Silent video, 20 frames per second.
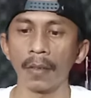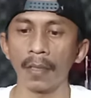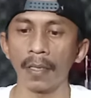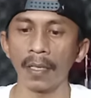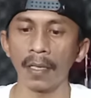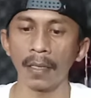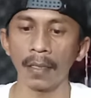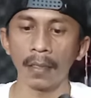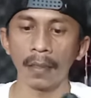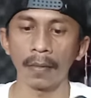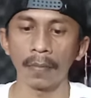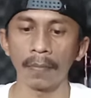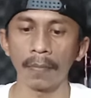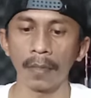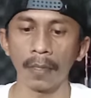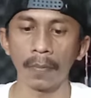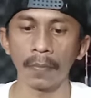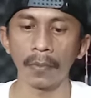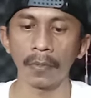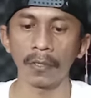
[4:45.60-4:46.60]
oke
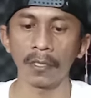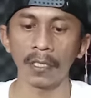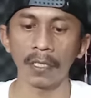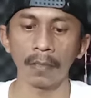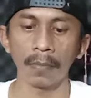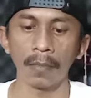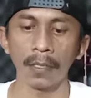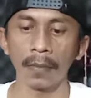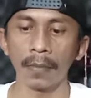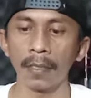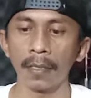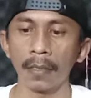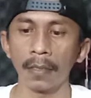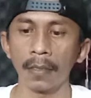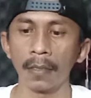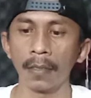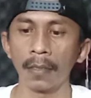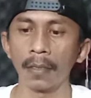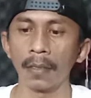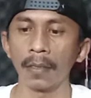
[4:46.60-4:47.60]
berfungsi teman-teman
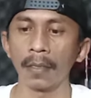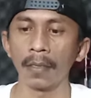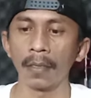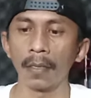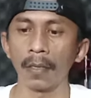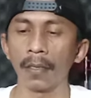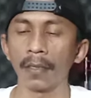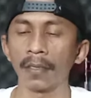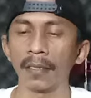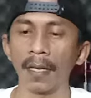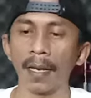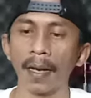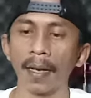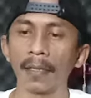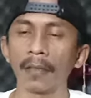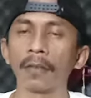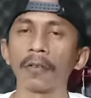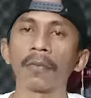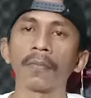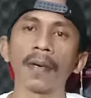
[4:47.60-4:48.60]

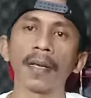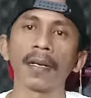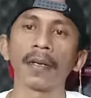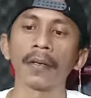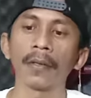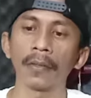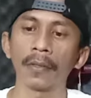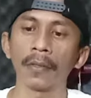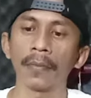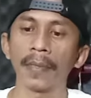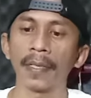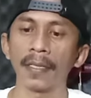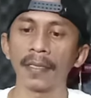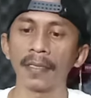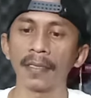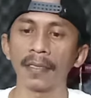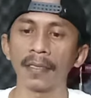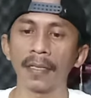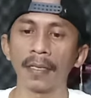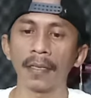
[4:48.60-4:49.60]
sangat normal
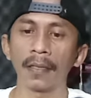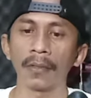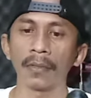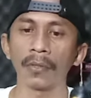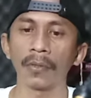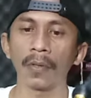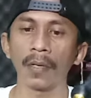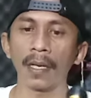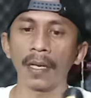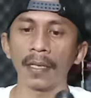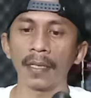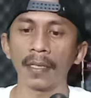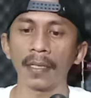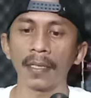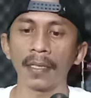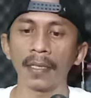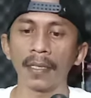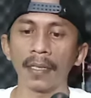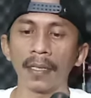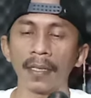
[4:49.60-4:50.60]
otomatisnya suara
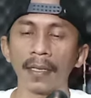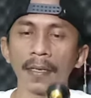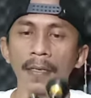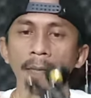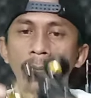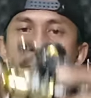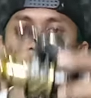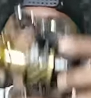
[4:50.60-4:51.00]
clickernya